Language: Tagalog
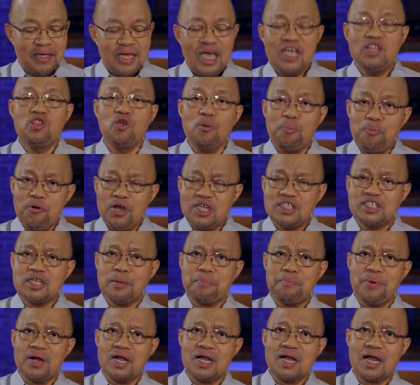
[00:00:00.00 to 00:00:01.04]
Ito po'y
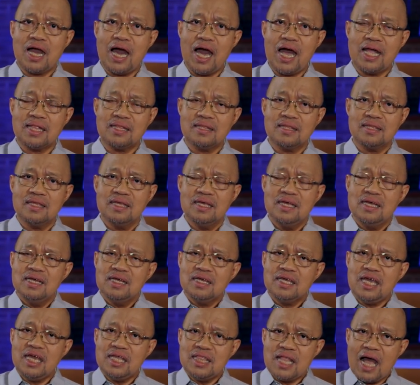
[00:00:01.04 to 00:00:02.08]
sapagkat
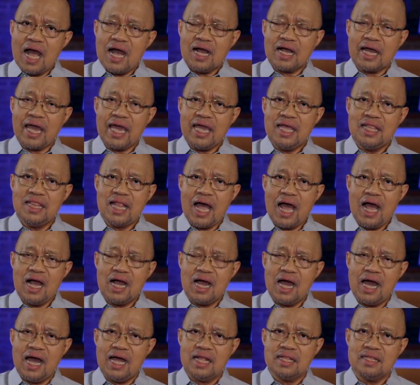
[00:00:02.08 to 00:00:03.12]

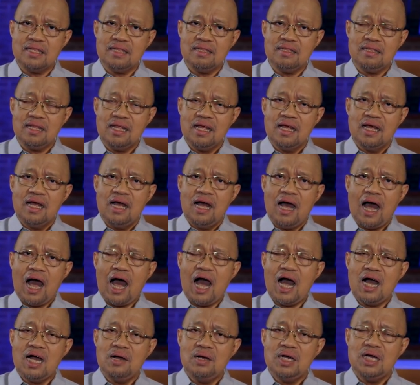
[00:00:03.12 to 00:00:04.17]
kinakailangan
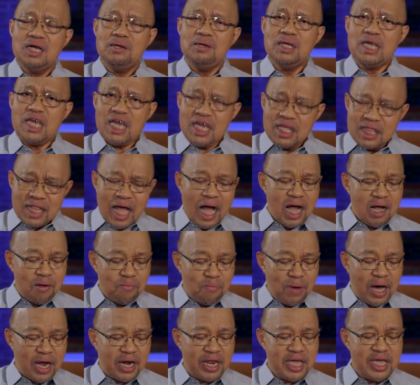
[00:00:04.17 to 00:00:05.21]
ang
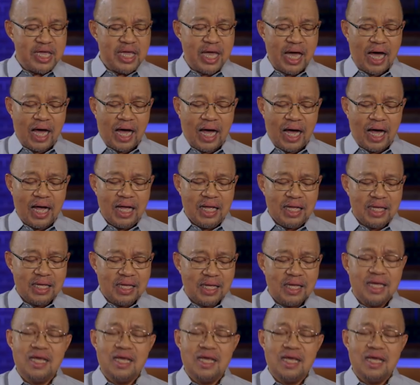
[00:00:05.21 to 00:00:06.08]
Inang Maria